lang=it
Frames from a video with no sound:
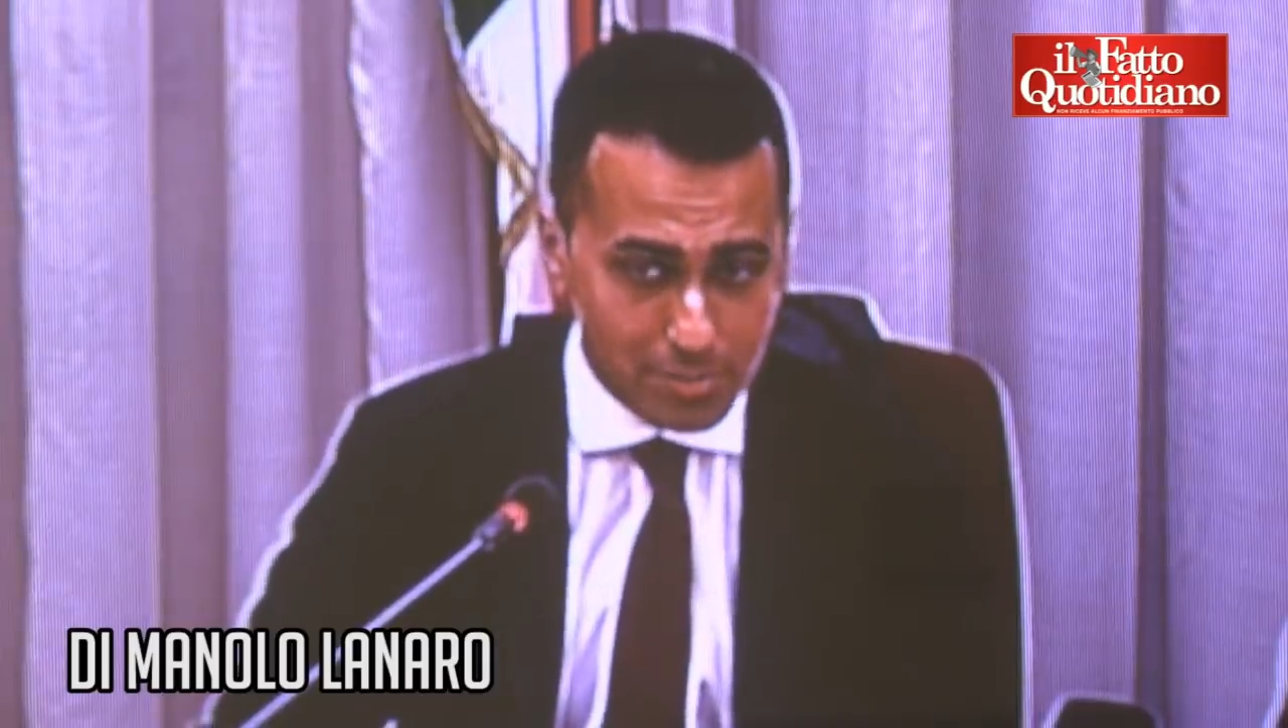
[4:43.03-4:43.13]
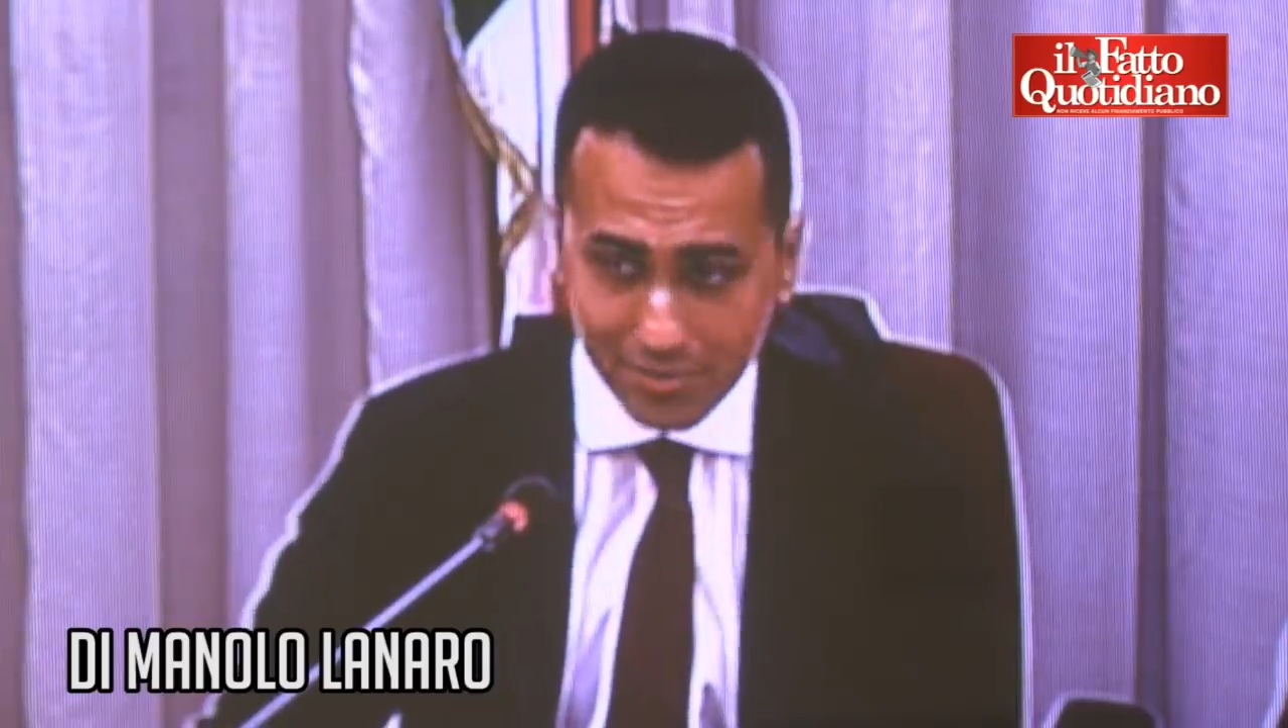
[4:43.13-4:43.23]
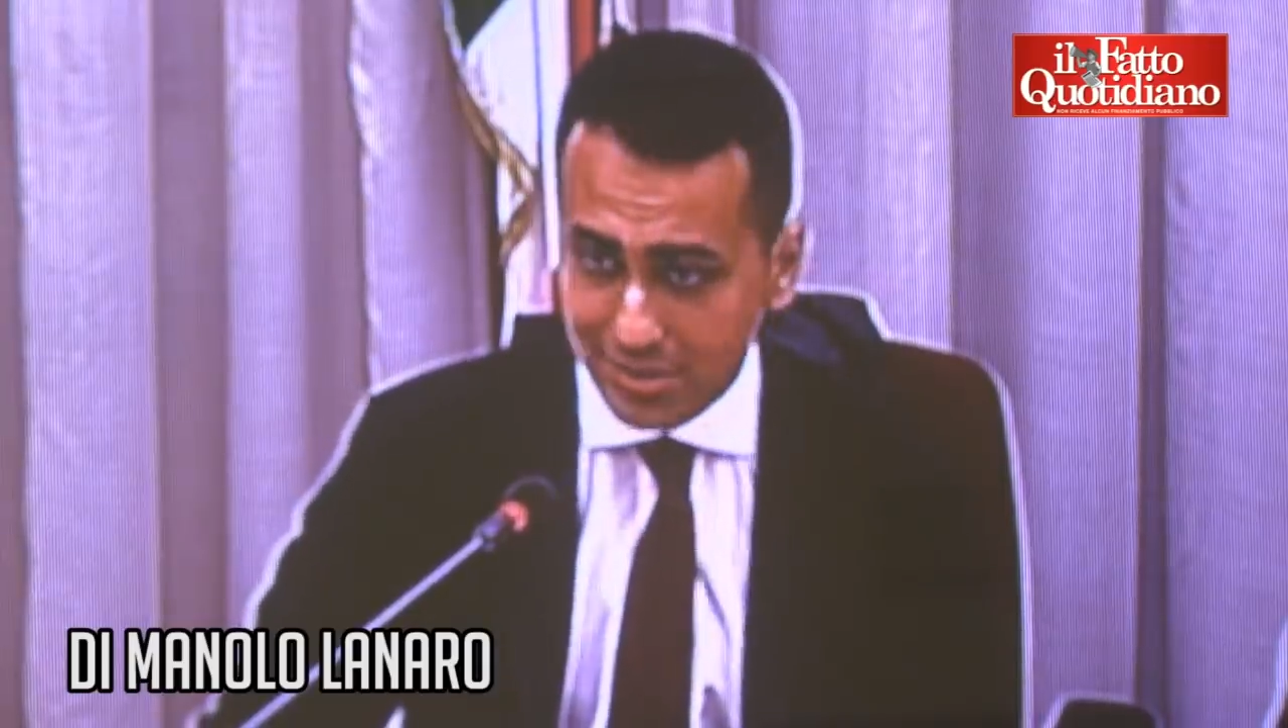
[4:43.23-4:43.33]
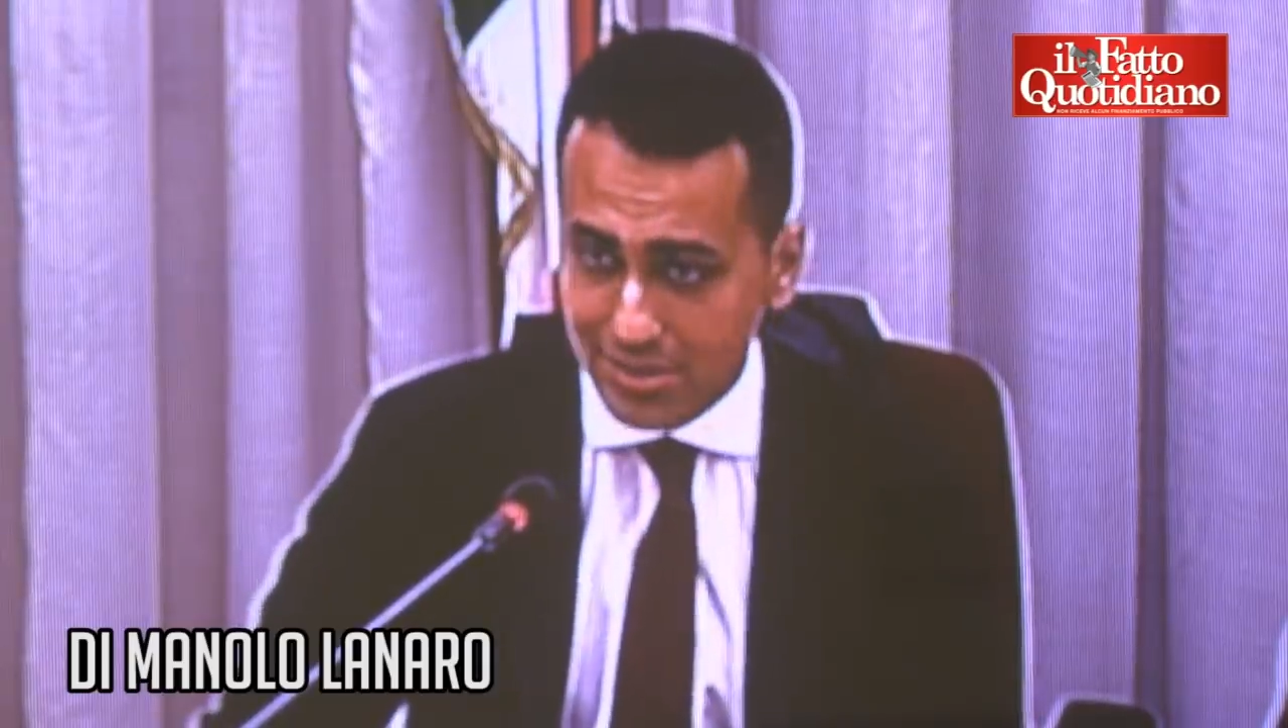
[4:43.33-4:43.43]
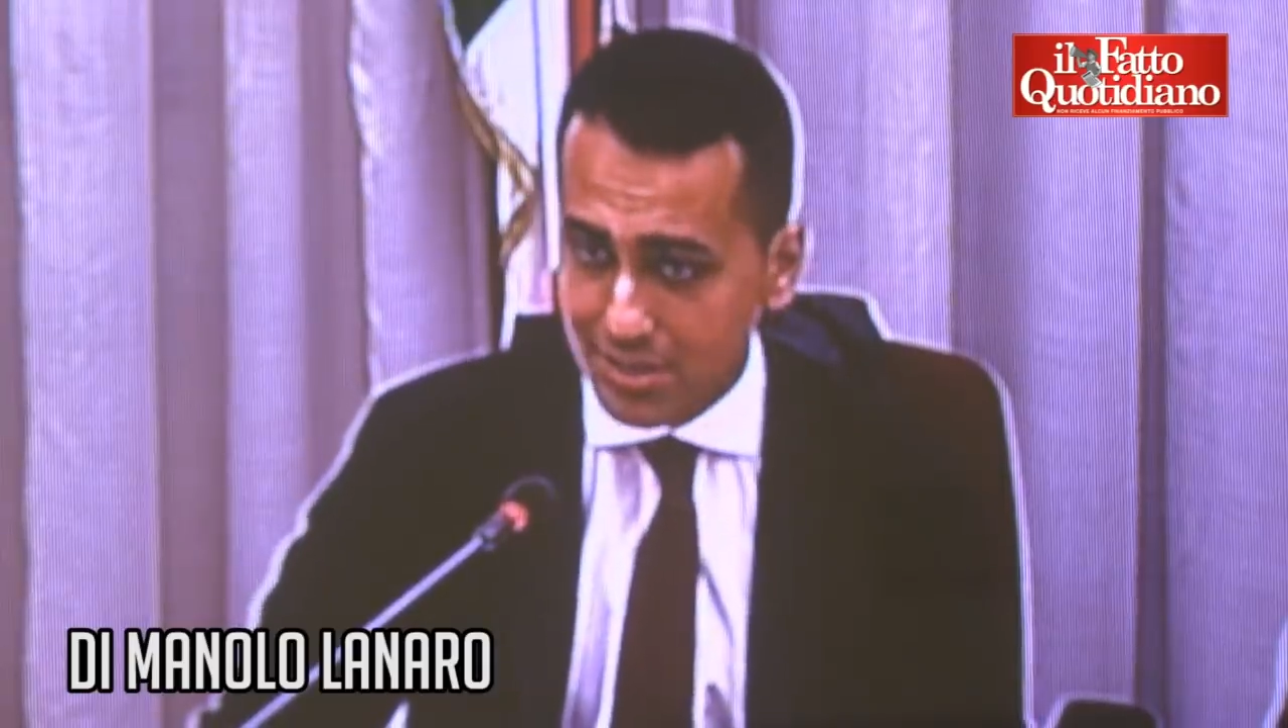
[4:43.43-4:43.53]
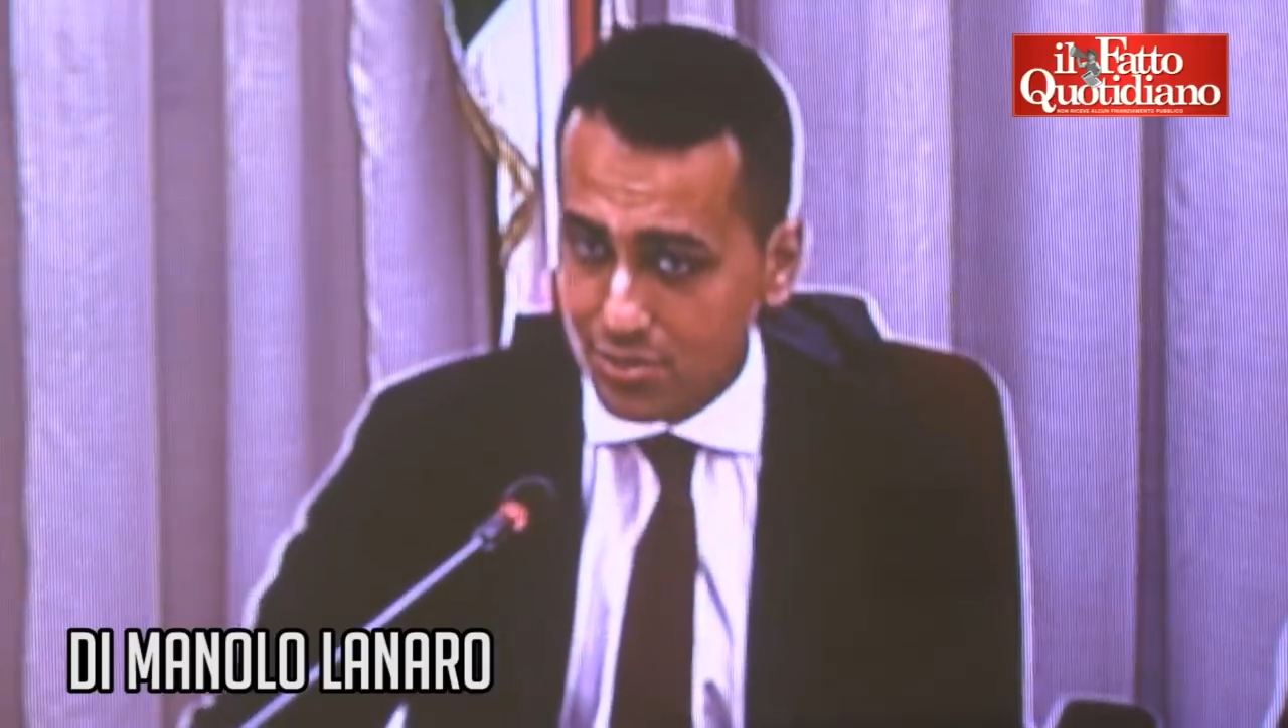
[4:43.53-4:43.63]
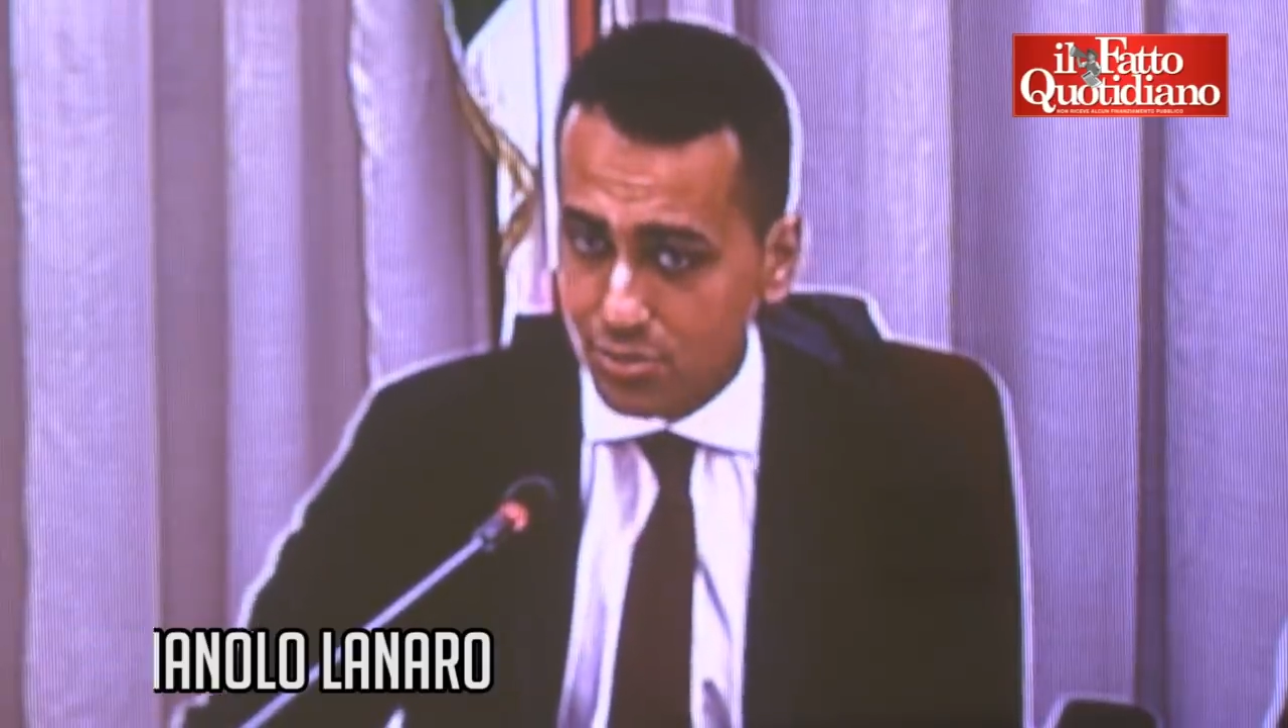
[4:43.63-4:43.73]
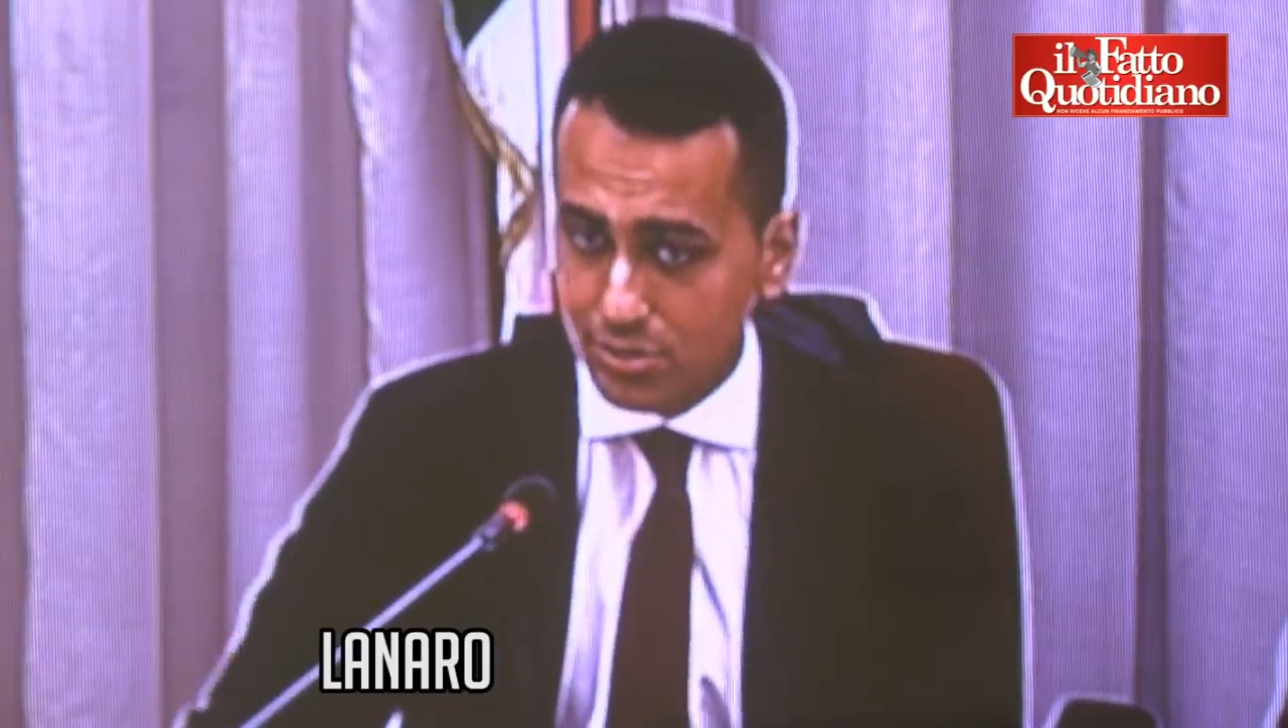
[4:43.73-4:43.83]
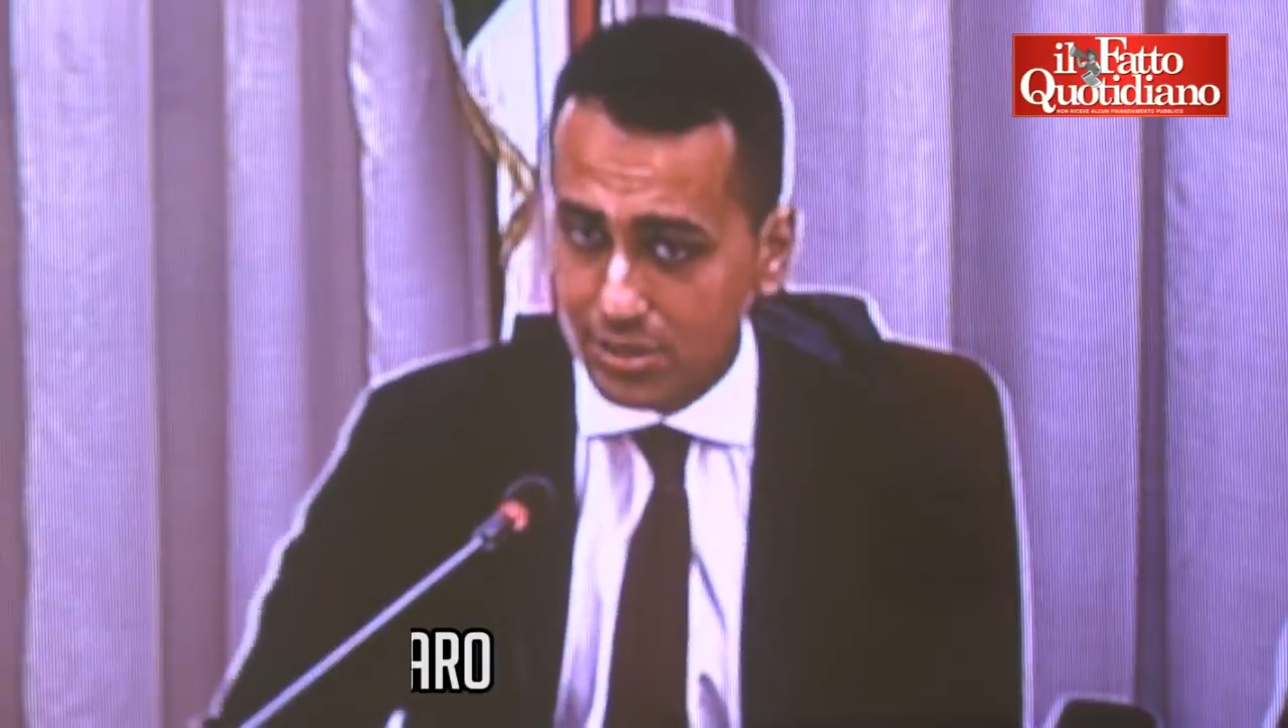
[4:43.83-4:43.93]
privatizzazione